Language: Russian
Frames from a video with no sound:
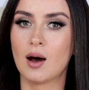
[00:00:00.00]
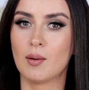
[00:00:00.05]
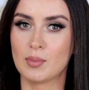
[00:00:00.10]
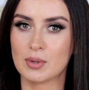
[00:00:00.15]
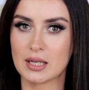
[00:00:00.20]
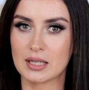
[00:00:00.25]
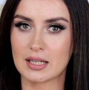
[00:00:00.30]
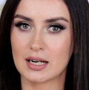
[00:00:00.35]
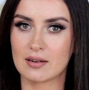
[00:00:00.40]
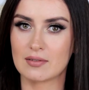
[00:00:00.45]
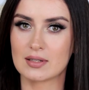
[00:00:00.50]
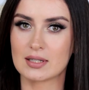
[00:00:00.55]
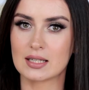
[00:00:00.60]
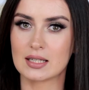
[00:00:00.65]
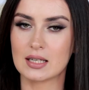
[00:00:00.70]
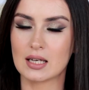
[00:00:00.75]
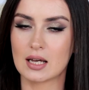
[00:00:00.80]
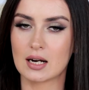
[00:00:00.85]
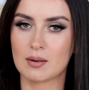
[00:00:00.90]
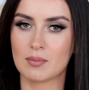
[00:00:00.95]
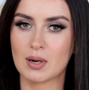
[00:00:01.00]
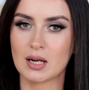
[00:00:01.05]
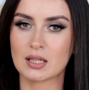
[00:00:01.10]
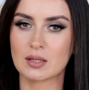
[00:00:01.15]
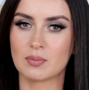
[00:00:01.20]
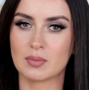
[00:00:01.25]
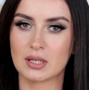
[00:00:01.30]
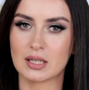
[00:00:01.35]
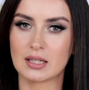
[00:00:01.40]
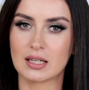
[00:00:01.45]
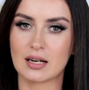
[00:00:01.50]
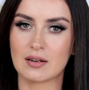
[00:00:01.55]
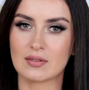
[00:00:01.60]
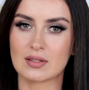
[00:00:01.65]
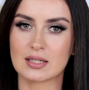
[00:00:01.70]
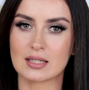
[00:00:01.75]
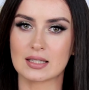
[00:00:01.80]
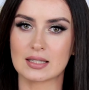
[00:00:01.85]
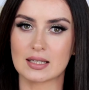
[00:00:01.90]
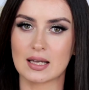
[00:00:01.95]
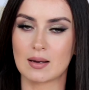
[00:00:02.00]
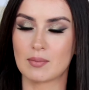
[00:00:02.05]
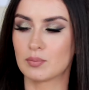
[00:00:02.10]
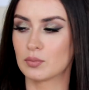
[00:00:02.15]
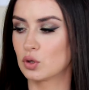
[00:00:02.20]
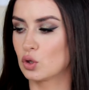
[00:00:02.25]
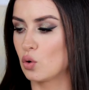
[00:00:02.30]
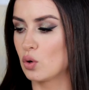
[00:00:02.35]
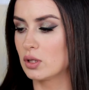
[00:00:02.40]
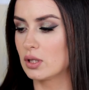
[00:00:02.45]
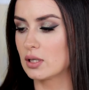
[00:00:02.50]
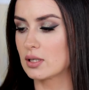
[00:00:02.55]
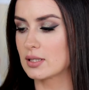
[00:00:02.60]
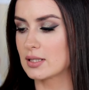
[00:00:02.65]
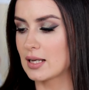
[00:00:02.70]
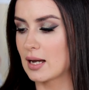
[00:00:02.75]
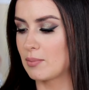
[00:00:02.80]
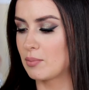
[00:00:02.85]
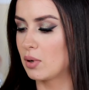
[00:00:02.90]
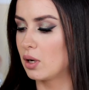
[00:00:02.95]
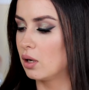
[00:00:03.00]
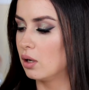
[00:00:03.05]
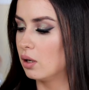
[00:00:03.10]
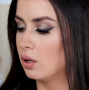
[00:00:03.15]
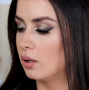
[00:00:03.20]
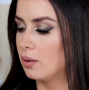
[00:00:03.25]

Мне нравится и аромат, мне нравится сам тонер, сам